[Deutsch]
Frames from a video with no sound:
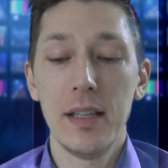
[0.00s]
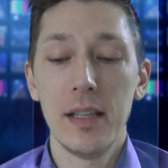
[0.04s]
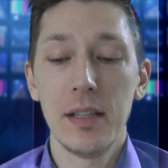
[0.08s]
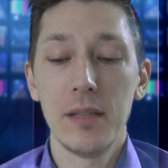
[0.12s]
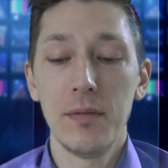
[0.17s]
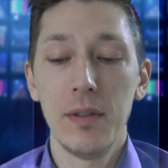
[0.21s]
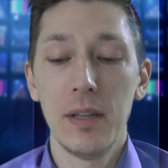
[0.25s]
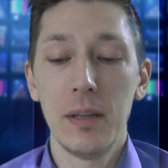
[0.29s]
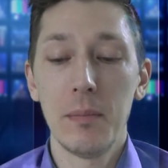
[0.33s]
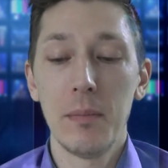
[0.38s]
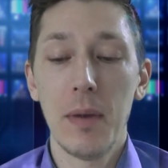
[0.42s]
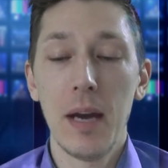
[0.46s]

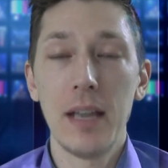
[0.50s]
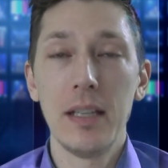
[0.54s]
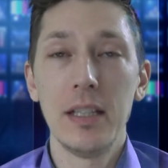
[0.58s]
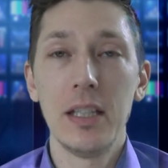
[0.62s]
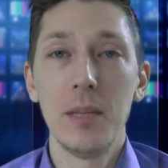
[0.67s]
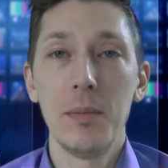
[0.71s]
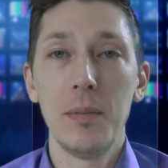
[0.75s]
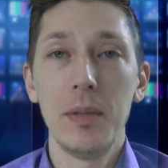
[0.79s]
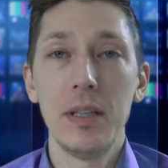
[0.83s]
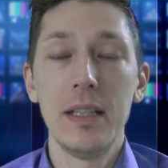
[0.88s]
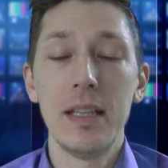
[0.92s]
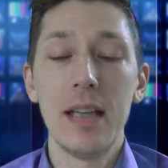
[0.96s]
Deswegen mein
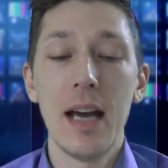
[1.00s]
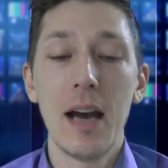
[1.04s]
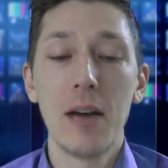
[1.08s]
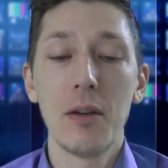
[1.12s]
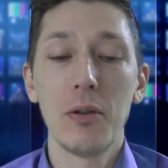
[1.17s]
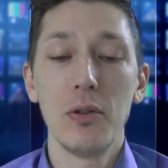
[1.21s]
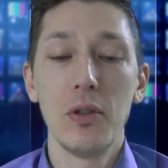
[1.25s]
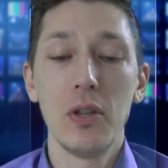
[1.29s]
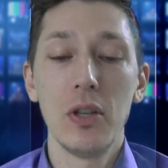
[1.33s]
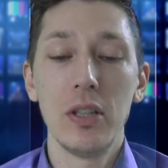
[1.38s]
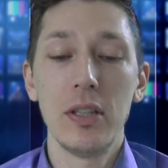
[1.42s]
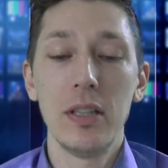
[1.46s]
Tipp: Idado
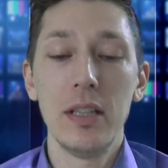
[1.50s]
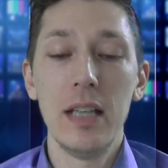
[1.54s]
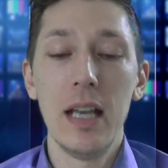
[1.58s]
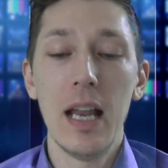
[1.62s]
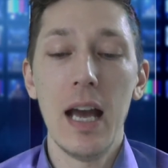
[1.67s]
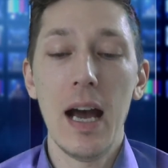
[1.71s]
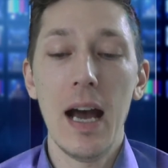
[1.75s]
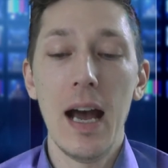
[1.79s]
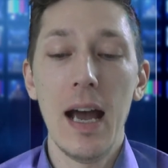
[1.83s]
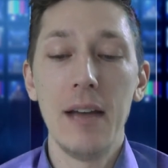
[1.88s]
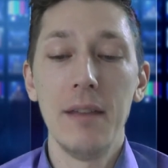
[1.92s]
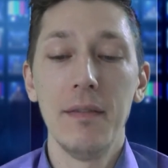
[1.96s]
de
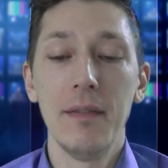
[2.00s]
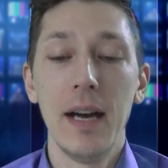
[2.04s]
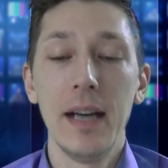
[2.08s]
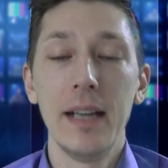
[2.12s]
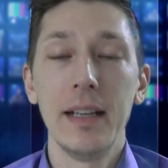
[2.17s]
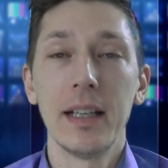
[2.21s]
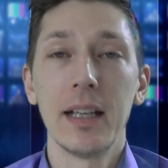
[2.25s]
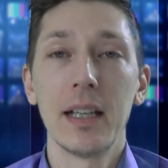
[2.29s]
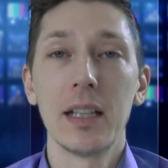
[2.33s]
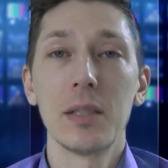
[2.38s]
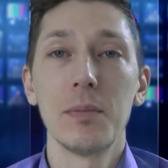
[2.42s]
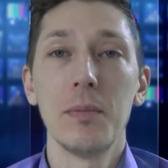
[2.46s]
Tila ein
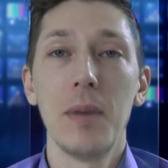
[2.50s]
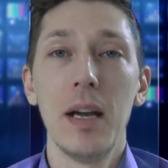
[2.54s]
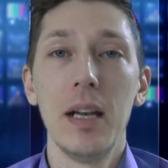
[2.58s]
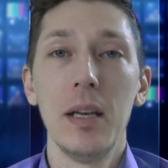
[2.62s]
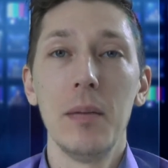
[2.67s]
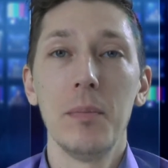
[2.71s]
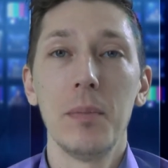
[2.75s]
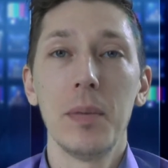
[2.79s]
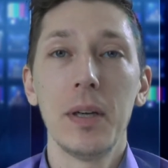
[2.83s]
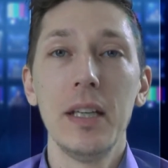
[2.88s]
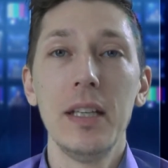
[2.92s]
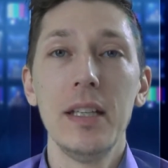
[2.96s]
weiteres Mal
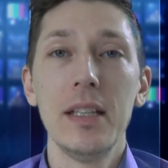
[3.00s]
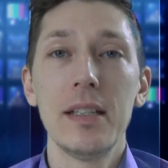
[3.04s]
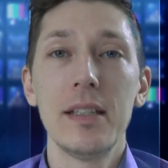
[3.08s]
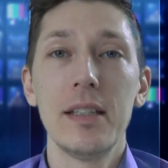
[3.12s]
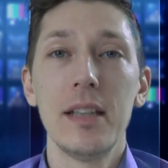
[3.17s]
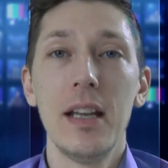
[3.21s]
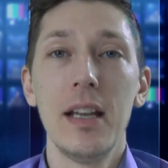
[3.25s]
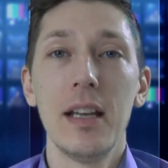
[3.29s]
im Prix de